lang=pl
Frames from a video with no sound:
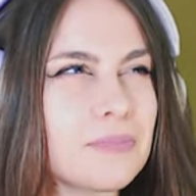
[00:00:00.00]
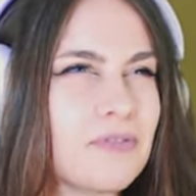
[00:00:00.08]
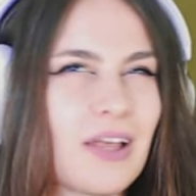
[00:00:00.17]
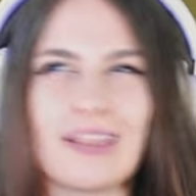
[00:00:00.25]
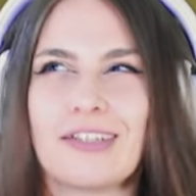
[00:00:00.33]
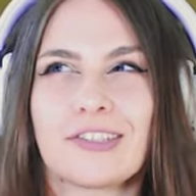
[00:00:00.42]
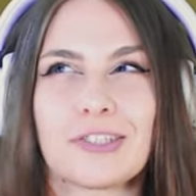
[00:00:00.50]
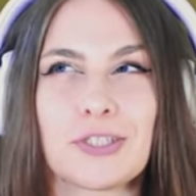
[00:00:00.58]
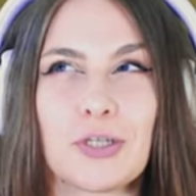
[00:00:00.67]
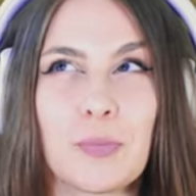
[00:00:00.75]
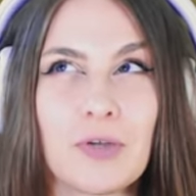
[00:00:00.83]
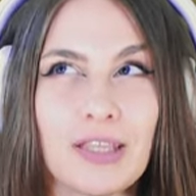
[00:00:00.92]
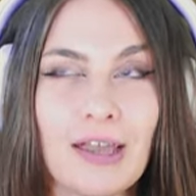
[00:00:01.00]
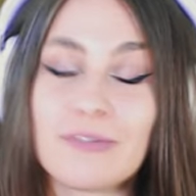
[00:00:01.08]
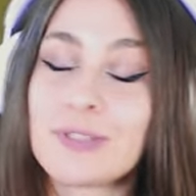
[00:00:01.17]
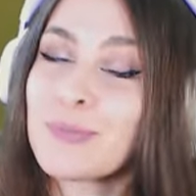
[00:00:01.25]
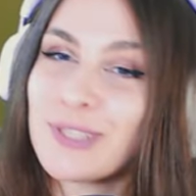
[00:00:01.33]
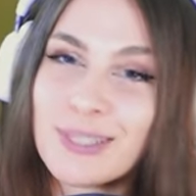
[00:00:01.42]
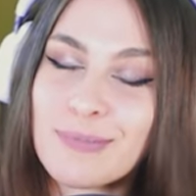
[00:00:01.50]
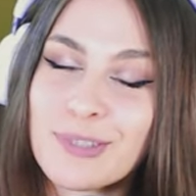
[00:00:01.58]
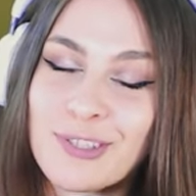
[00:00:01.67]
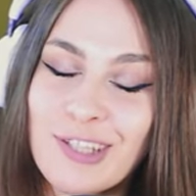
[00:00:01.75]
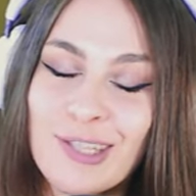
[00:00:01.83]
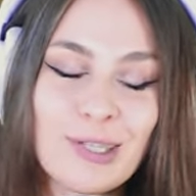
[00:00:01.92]
prywatnych rzeczy nie opowiadałam, więc będziecie
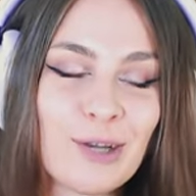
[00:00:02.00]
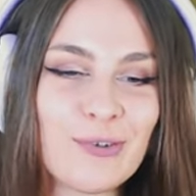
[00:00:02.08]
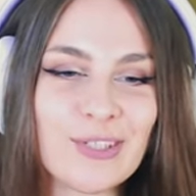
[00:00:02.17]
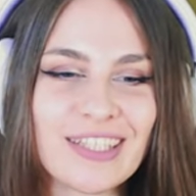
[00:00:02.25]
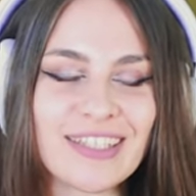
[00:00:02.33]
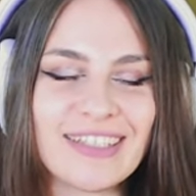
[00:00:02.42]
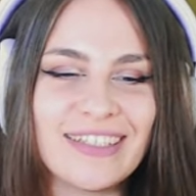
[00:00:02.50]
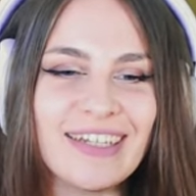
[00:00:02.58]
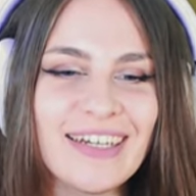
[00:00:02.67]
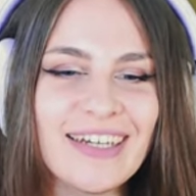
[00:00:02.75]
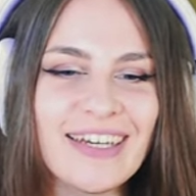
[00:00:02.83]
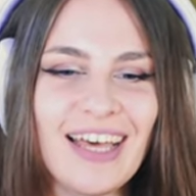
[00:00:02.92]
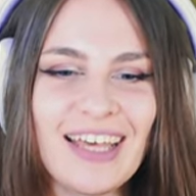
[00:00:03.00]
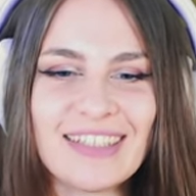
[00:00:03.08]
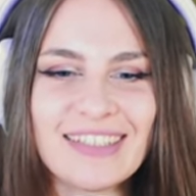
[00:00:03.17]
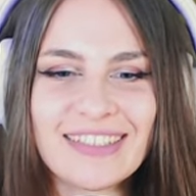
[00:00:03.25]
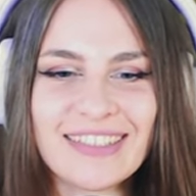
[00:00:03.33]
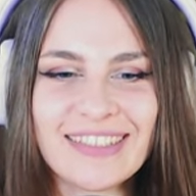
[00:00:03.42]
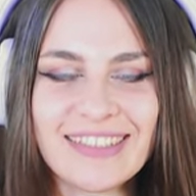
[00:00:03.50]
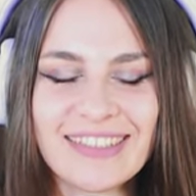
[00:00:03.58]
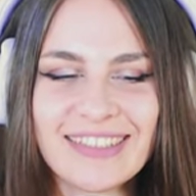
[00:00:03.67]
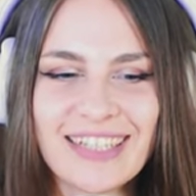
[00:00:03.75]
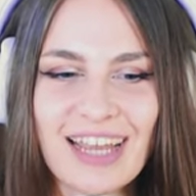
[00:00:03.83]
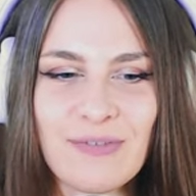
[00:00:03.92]
mieć dodatkowo taki e, dosyć
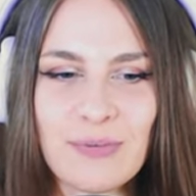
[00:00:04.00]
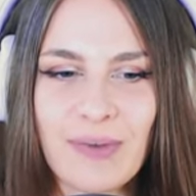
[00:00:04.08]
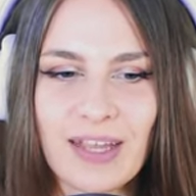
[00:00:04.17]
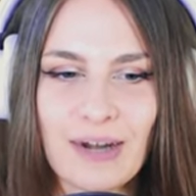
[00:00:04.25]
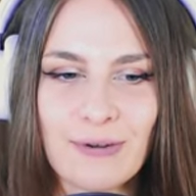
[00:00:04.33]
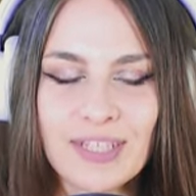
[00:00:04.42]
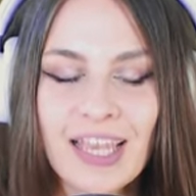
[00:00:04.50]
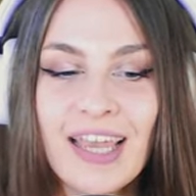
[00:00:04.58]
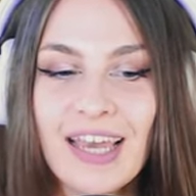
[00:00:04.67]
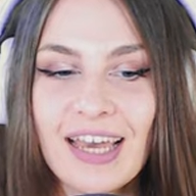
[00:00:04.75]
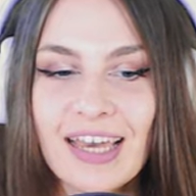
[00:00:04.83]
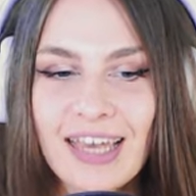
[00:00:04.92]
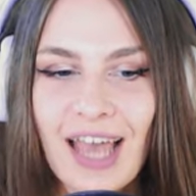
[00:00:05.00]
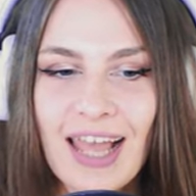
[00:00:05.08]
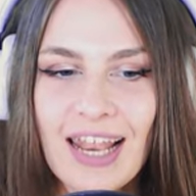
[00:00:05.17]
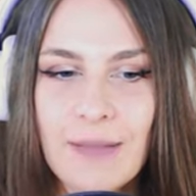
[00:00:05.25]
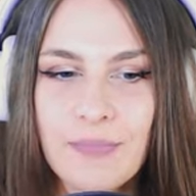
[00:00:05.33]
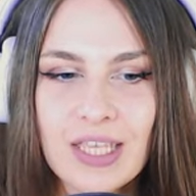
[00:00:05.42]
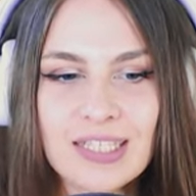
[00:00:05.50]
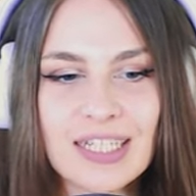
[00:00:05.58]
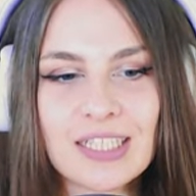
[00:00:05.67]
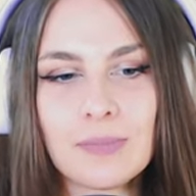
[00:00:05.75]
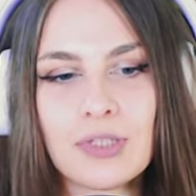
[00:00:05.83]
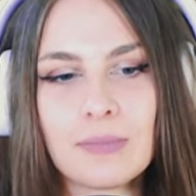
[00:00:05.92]
ciekawy background. E, ale
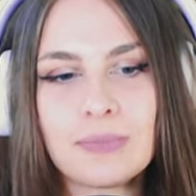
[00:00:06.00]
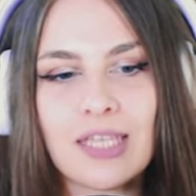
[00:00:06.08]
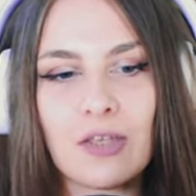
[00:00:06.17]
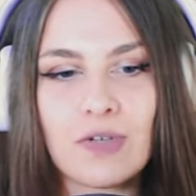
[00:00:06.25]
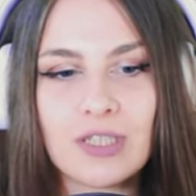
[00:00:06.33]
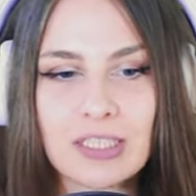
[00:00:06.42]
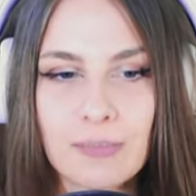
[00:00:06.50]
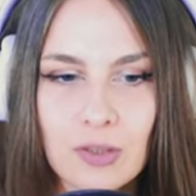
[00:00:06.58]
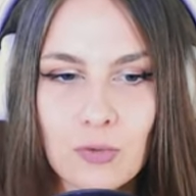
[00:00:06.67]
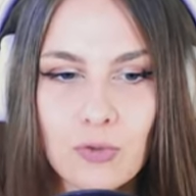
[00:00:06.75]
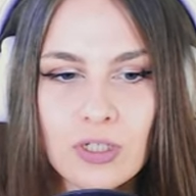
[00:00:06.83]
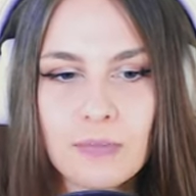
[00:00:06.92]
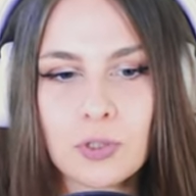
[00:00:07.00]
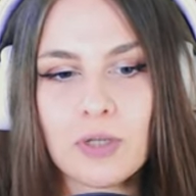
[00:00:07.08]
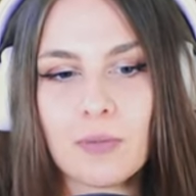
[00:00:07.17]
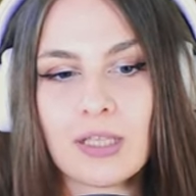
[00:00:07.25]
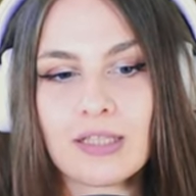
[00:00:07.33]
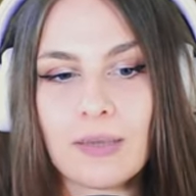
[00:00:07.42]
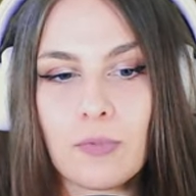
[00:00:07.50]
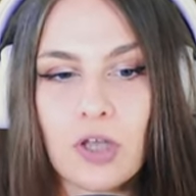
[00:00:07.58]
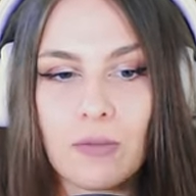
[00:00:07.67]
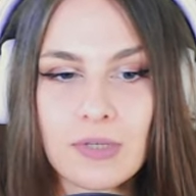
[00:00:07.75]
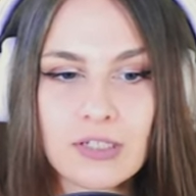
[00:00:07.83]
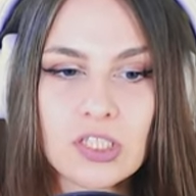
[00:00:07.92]
zaraz po napisaniu właśnie matury poszłam na takie
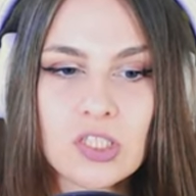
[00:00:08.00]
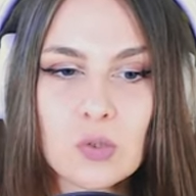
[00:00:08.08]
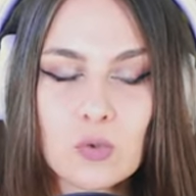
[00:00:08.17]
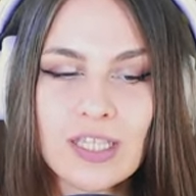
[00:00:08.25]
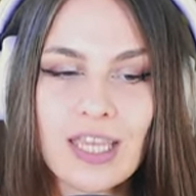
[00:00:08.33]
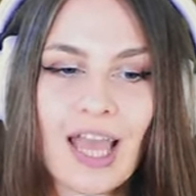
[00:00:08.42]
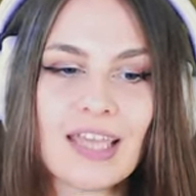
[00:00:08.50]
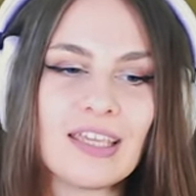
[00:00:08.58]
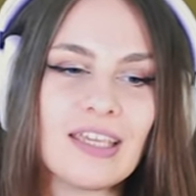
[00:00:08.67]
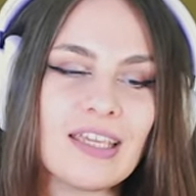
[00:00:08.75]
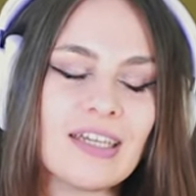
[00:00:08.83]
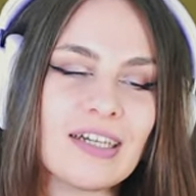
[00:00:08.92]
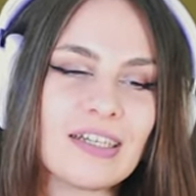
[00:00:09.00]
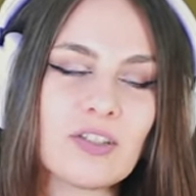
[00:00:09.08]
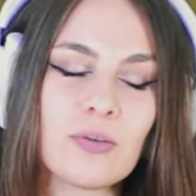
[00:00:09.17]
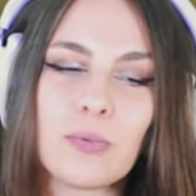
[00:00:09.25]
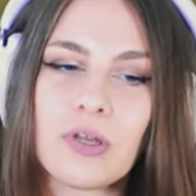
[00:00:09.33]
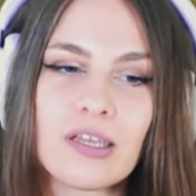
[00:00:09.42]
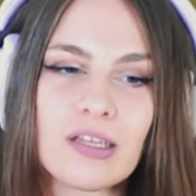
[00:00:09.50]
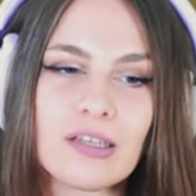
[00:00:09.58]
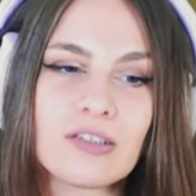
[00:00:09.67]
moje pierwsze studia i e, to były,